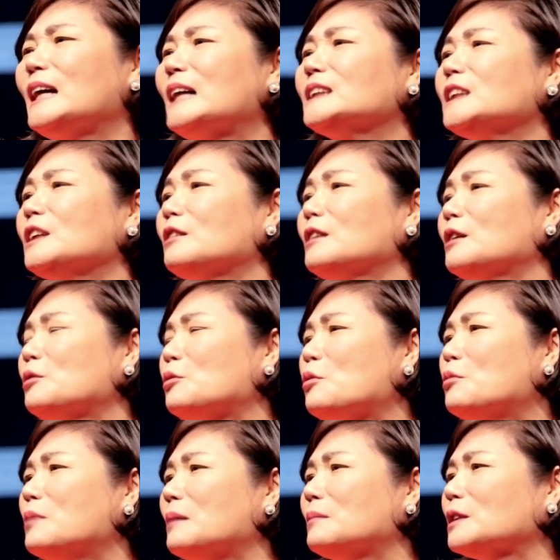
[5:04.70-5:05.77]
양자역학을
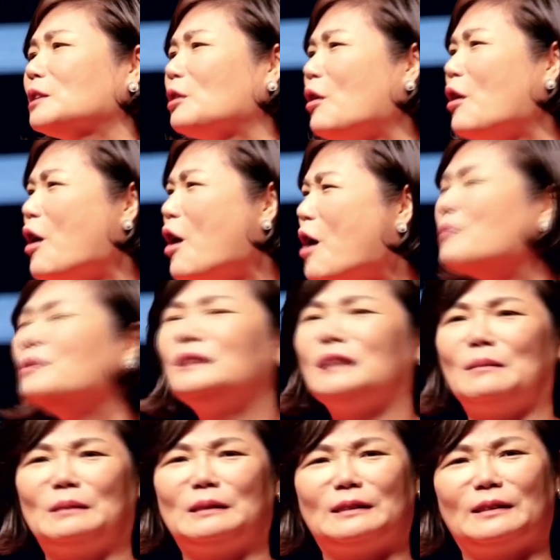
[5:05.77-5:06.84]
공부하면서 너무
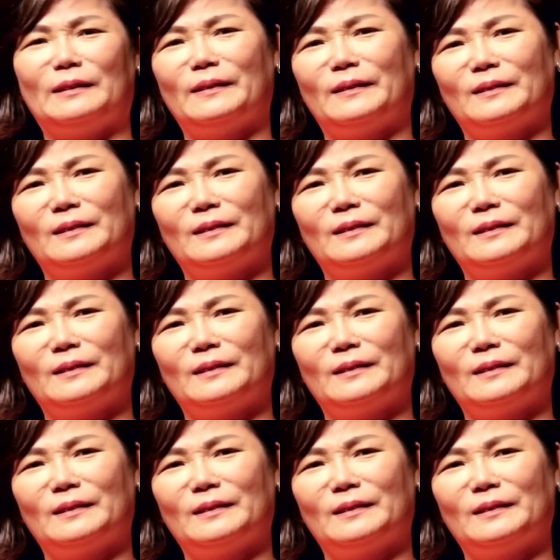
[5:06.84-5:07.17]
재밌어요.